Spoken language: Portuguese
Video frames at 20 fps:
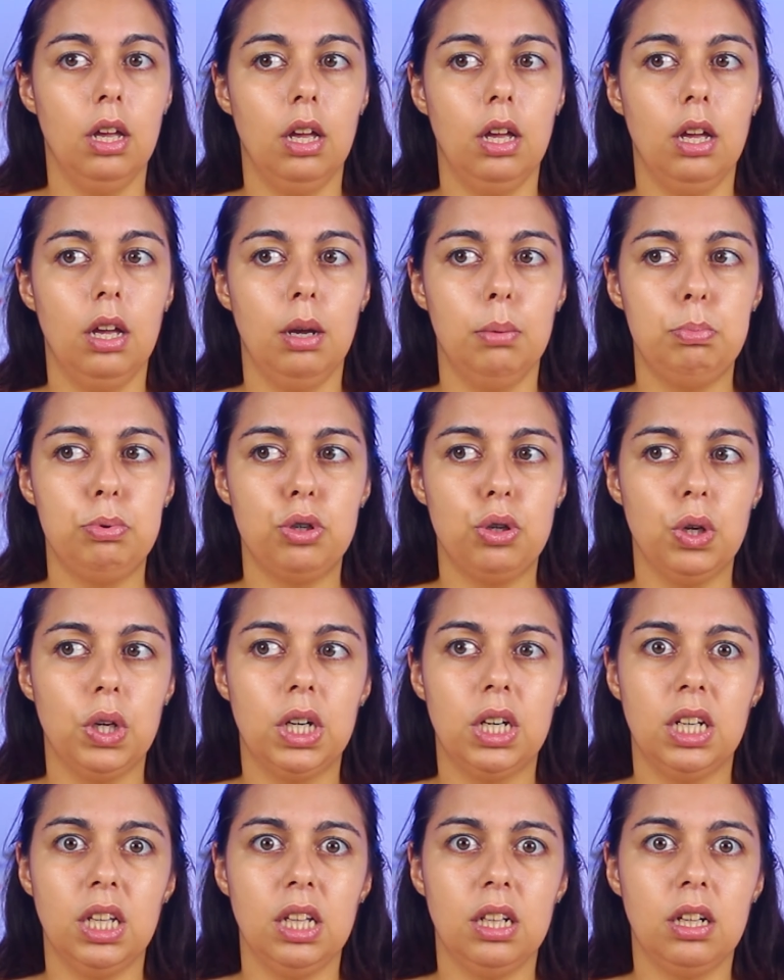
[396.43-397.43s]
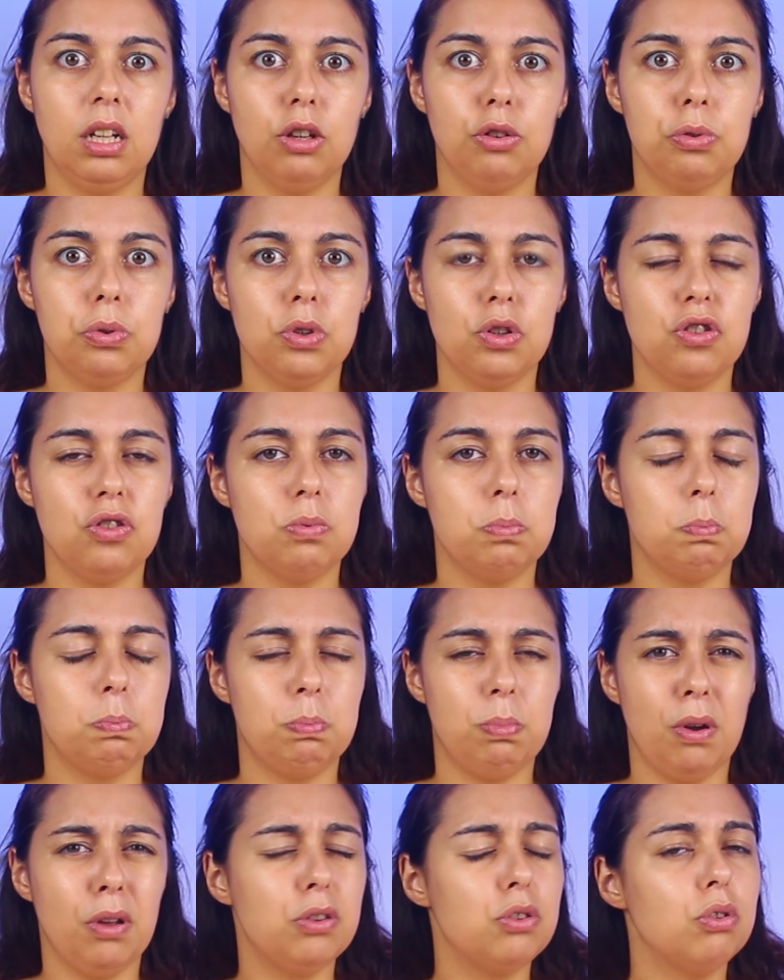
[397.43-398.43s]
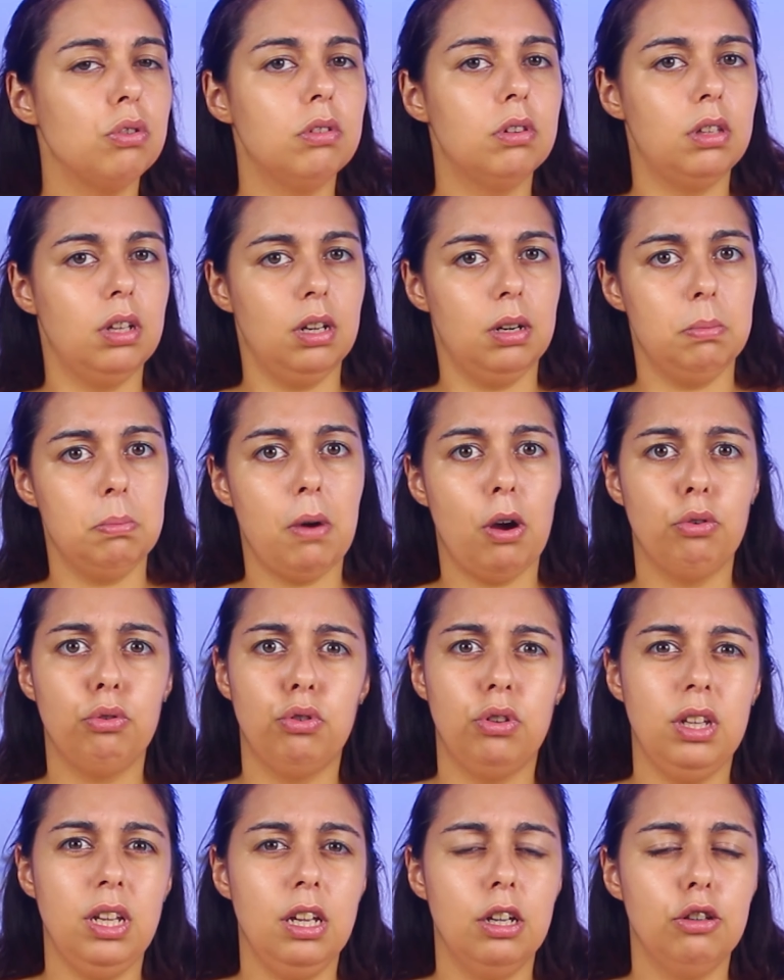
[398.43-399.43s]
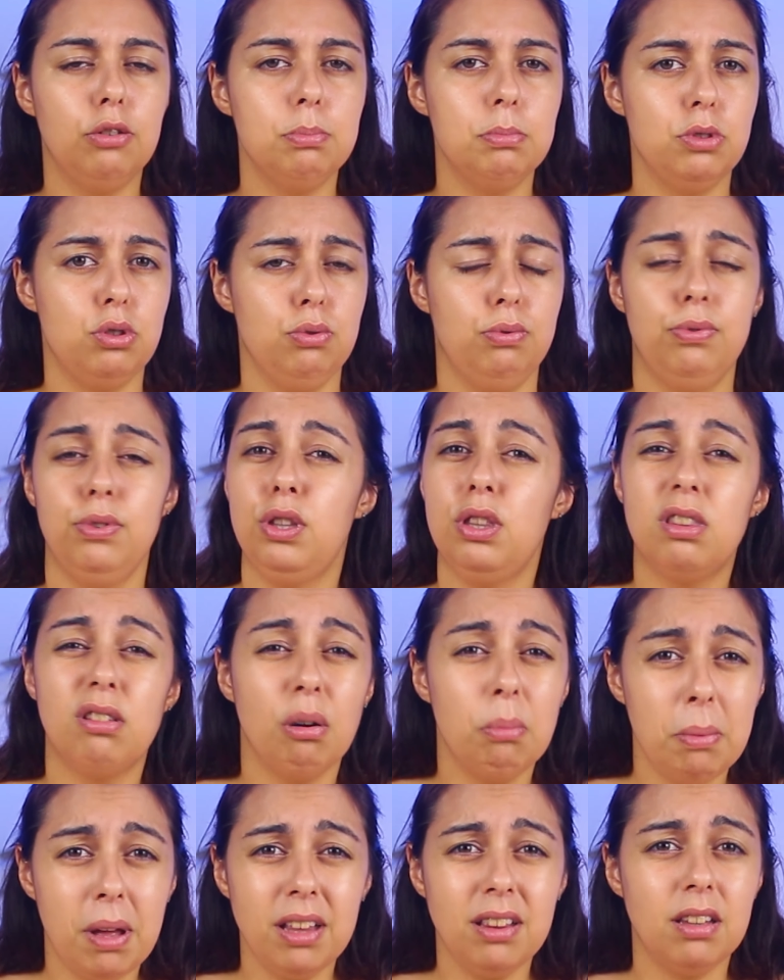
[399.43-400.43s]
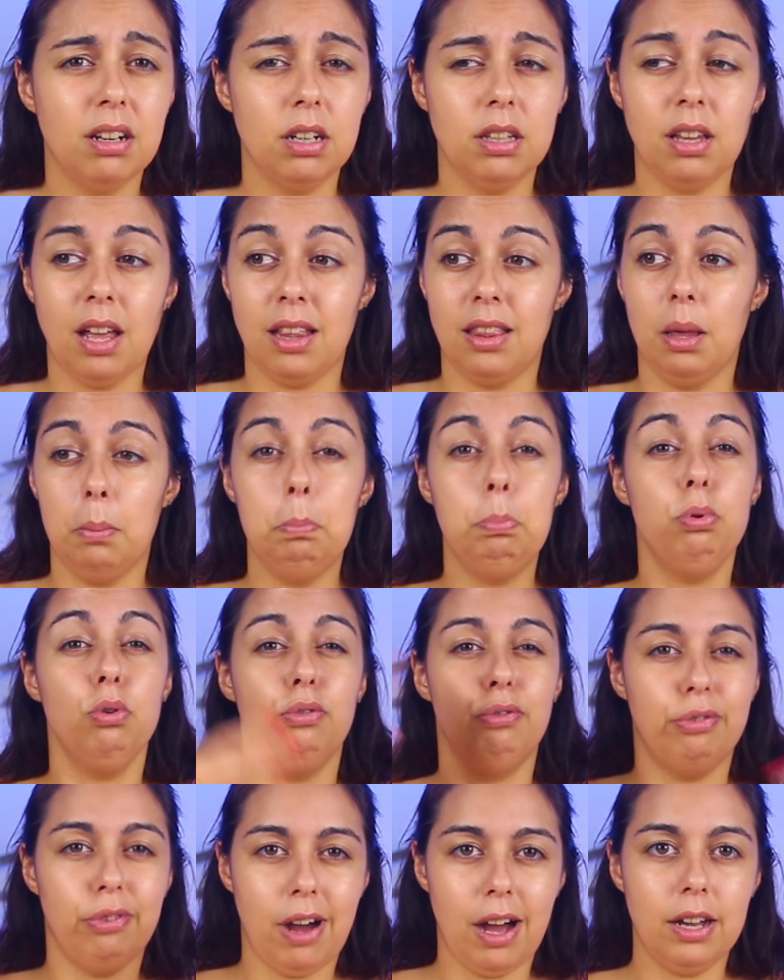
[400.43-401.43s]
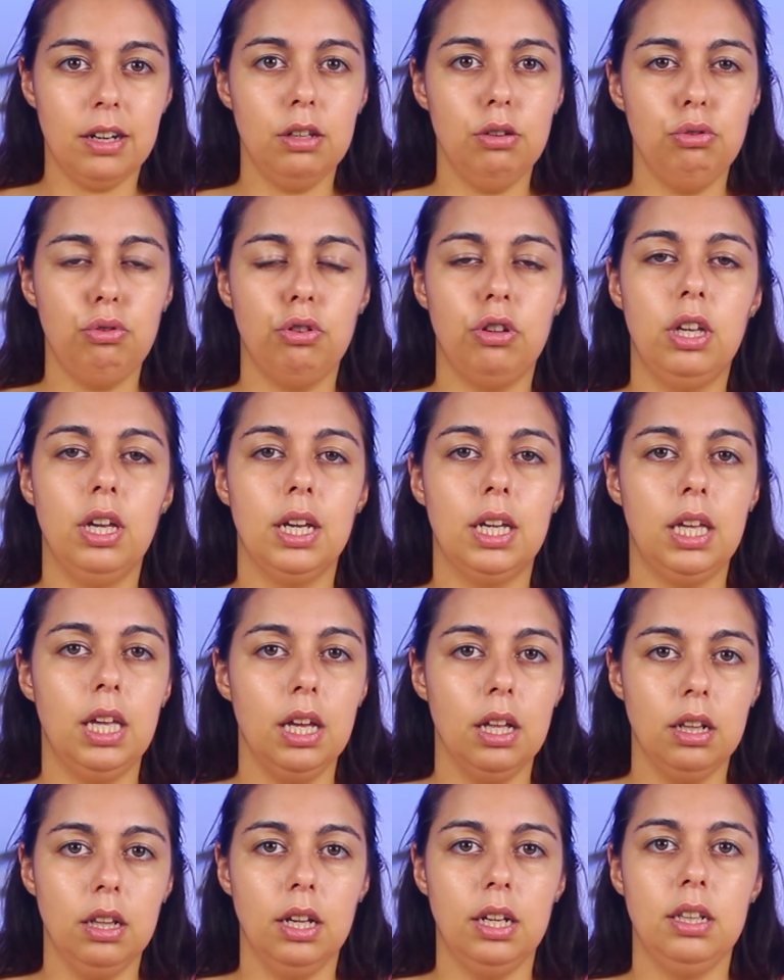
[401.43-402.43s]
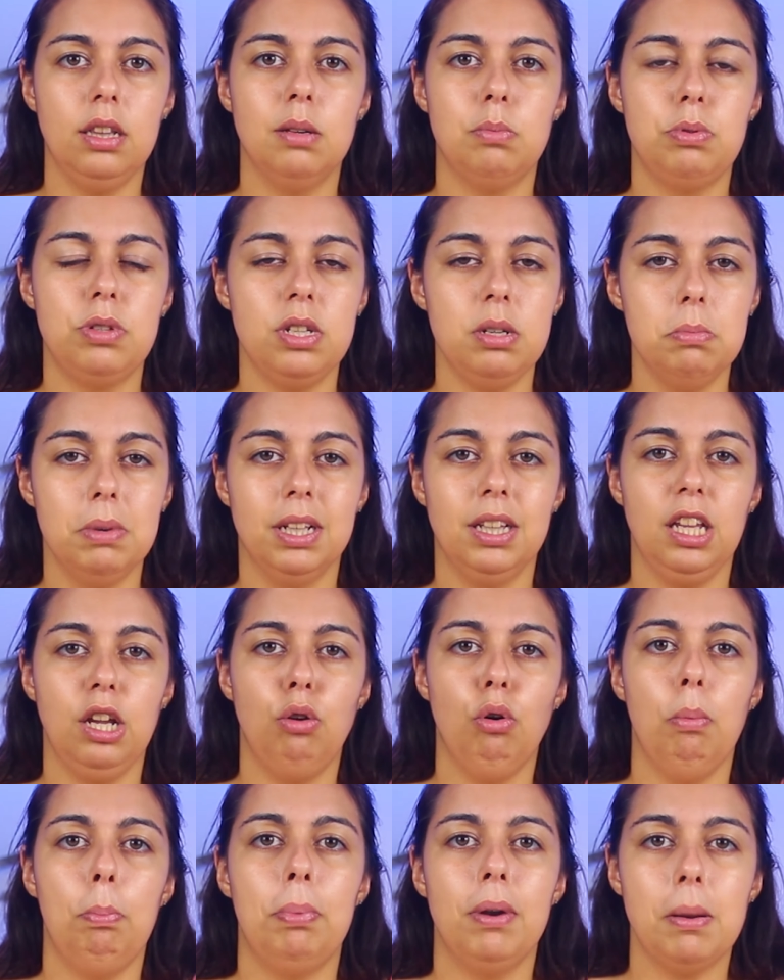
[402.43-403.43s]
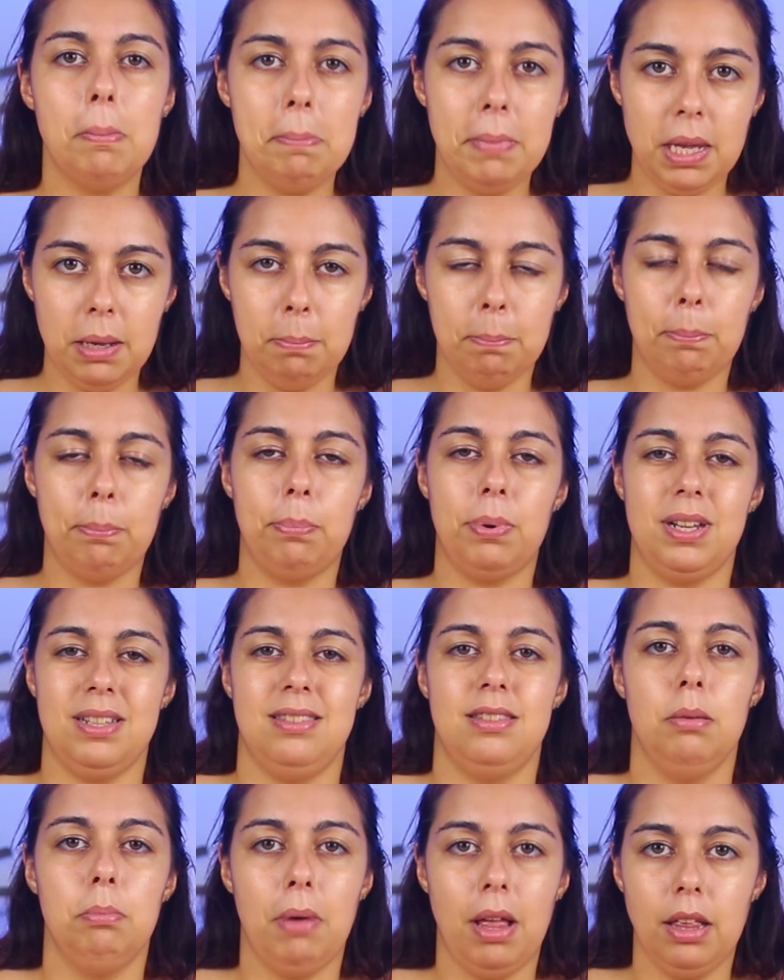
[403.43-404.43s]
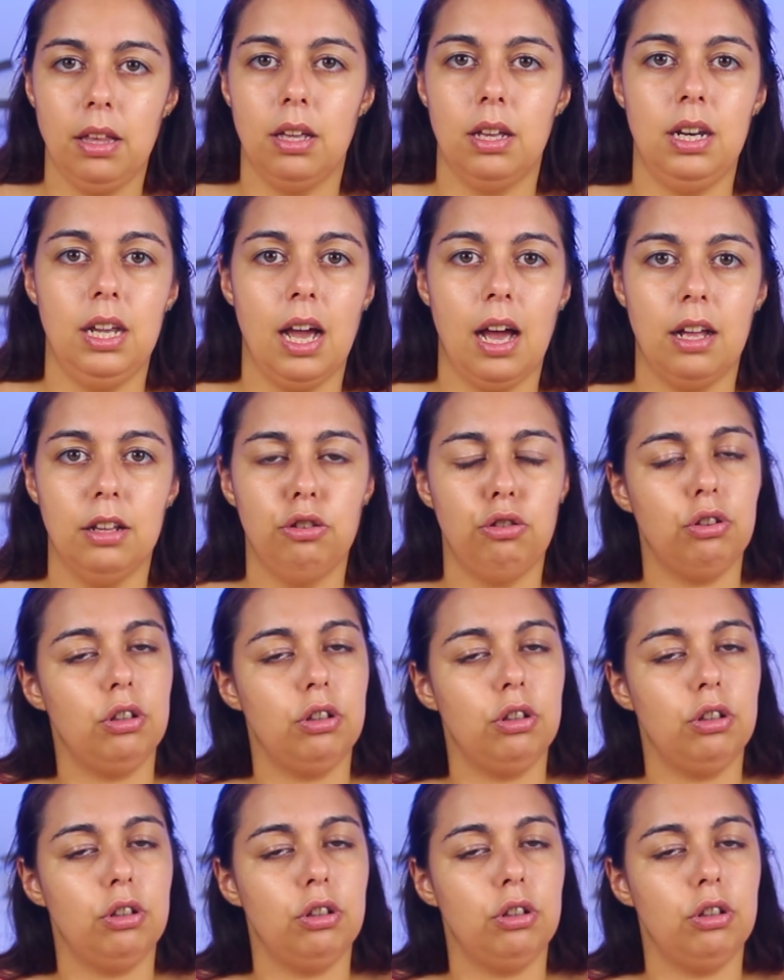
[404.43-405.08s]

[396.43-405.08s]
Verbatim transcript: uh, porque eu acredito que as pessoas possam ter maus dias, mas eu fui tão maltratada por vários que aquele, ainda por cima, ligou para mim para ser criado,